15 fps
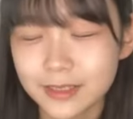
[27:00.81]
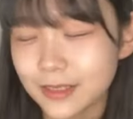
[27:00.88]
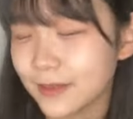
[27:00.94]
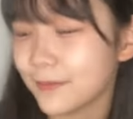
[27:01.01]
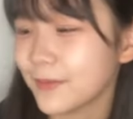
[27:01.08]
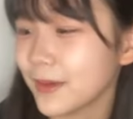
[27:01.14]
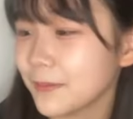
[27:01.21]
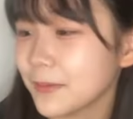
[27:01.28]
した
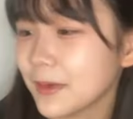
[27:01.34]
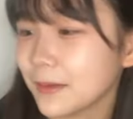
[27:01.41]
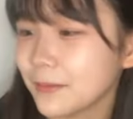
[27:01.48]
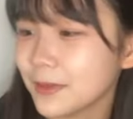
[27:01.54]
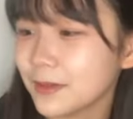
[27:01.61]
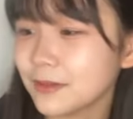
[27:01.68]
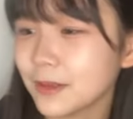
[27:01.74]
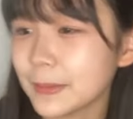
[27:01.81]
らみやびが
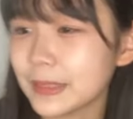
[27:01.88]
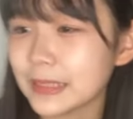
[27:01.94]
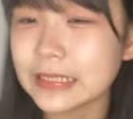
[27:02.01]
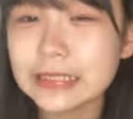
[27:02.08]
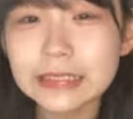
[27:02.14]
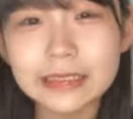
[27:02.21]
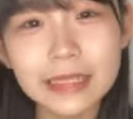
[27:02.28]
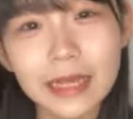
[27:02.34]
見るた「いい
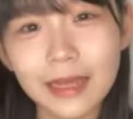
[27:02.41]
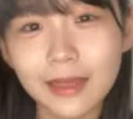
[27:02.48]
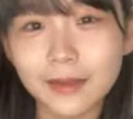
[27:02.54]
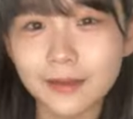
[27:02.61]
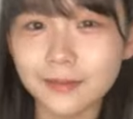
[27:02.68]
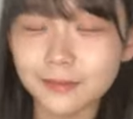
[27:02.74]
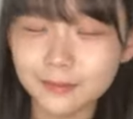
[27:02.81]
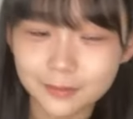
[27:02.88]
な
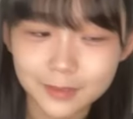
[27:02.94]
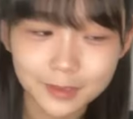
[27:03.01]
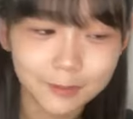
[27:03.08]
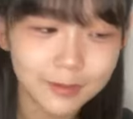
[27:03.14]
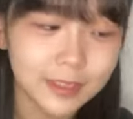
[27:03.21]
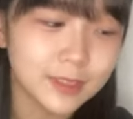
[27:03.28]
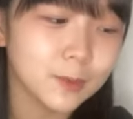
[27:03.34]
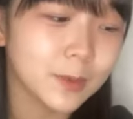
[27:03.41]

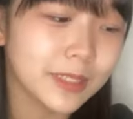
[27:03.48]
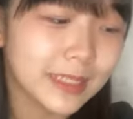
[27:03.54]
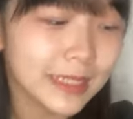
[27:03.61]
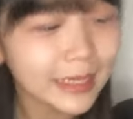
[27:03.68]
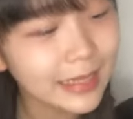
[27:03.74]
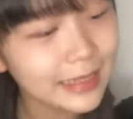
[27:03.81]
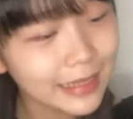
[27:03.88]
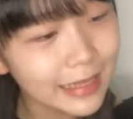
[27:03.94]
私も行き
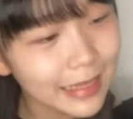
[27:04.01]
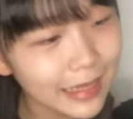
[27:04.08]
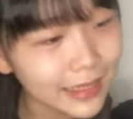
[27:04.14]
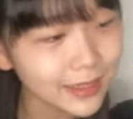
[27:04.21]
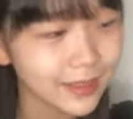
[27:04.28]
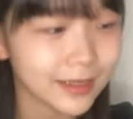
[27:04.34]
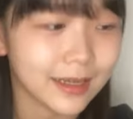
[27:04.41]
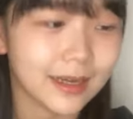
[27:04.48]
たかった
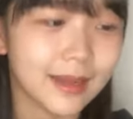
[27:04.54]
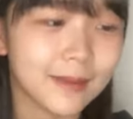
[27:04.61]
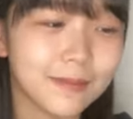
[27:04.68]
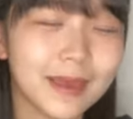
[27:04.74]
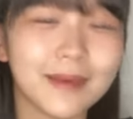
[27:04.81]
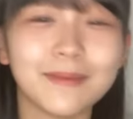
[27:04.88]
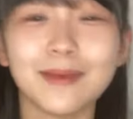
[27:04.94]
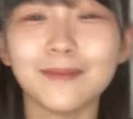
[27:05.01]
な」って言うから「
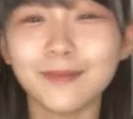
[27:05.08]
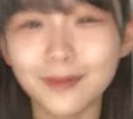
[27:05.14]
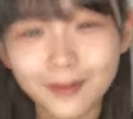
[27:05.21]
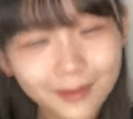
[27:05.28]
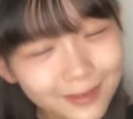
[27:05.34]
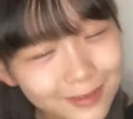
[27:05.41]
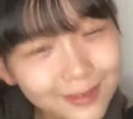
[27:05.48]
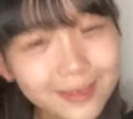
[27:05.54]
みやびも
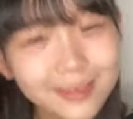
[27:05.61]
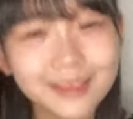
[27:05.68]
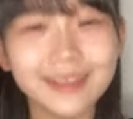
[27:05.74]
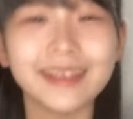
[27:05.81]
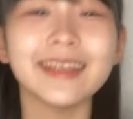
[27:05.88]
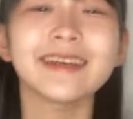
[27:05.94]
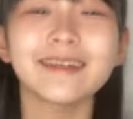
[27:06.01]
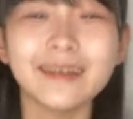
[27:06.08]
今度一
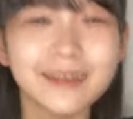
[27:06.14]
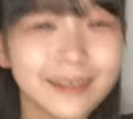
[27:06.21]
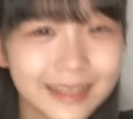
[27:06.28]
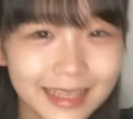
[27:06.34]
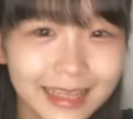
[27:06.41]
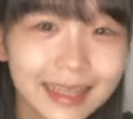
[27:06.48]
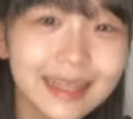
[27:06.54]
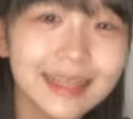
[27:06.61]
緒に行こ
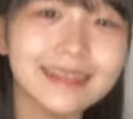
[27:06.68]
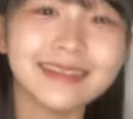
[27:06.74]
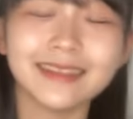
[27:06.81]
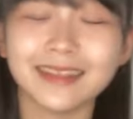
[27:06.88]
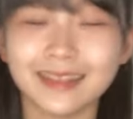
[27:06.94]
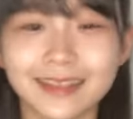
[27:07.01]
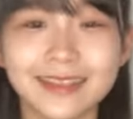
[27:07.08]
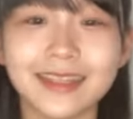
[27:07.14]

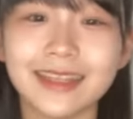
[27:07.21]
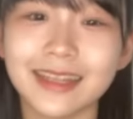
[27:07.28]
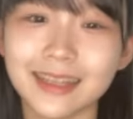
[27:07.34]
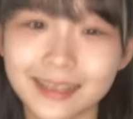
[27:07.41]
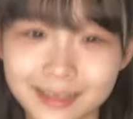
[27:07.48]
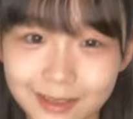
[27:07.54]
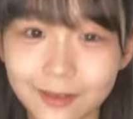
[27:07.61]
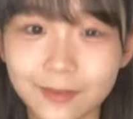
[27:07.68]
うね」って言ってた
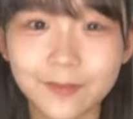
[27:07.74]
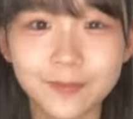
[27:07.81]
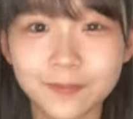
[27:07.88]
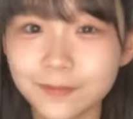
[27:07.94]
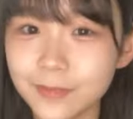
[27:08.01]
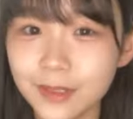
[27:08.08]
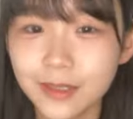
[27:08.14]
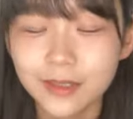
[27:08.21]
んですよ
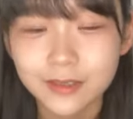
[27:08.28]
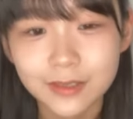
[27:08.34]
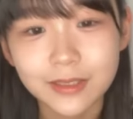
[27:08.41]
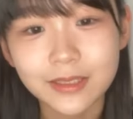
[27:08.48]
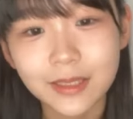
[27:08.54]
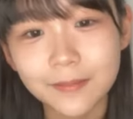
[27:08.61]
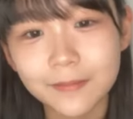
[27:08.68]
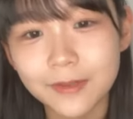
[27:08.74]
そ
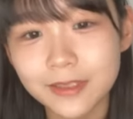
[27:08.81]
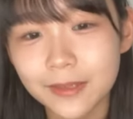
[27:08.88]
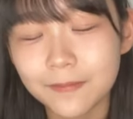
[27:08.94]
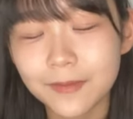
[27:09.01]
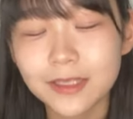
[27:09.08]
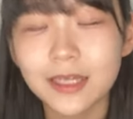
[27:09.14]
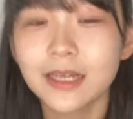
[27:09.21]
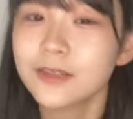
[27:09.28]
れでまた
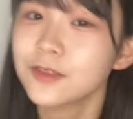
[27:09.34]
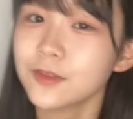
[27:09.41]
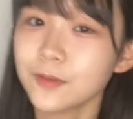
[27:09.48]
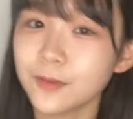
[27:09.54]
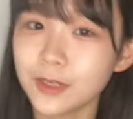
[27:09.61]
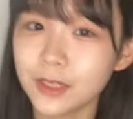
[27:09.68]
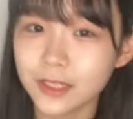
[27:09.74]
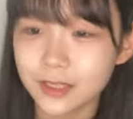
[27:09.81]
みんなで遊
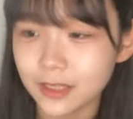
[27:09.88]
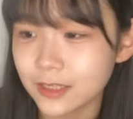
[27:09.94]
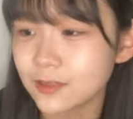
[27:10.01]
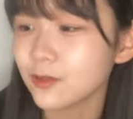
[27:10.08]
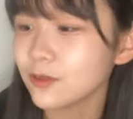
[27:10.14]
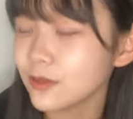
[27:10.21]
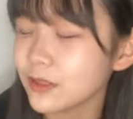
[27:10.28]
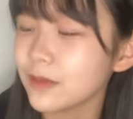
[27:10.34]
びに行って
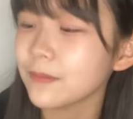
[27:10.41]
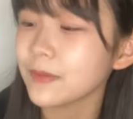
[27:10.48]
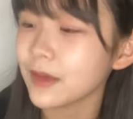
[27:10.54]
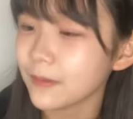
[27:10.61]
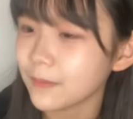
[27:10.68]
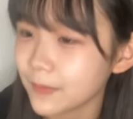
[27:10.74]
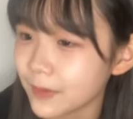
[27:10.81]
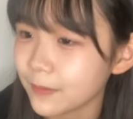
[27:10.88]
その時み
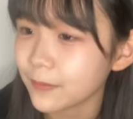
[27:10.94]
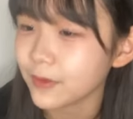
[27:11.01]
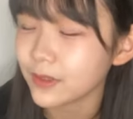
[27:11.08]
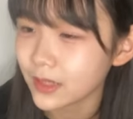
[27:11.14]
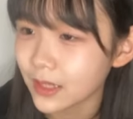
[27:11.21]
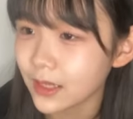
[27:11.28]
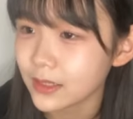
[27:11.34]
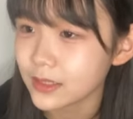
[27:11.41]
やびもい
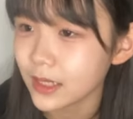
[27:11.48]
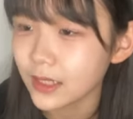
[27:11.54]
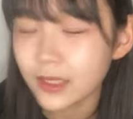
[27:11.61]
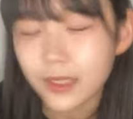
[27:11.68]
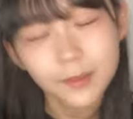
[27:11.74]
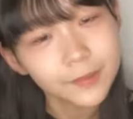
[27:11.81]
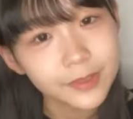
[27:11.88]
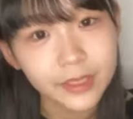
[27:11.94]
て3年
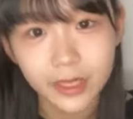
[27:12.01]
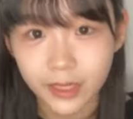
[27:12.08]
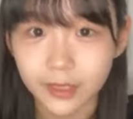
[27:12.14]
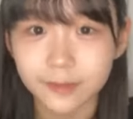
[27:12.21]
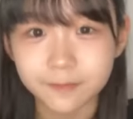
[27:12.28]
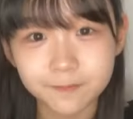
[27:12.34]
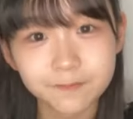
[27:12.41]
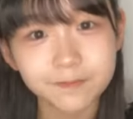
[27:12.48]
もいたか
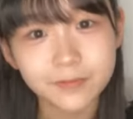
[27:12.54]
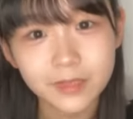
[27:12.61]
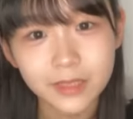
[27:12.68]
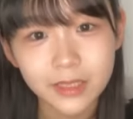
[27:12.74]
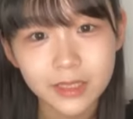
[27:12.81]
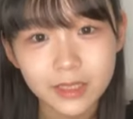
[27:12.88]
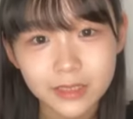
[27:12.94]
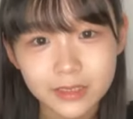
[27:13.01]
な
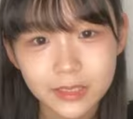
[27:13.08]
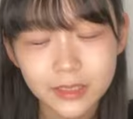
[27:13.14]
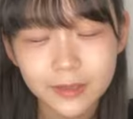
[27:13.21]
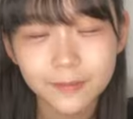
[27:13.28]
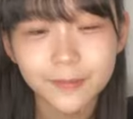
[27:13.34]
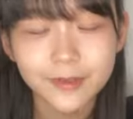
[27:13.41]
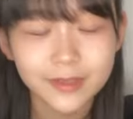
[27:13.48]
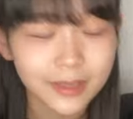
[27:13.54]
3
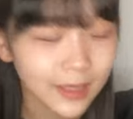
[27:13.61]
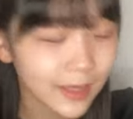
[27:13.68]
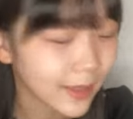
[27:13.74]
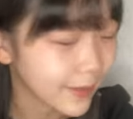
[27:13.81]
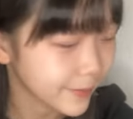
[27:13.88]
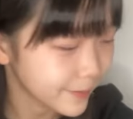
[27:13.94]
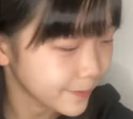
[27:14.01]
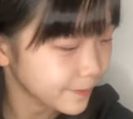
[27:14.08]
年もい
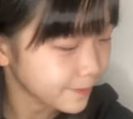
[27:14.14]
て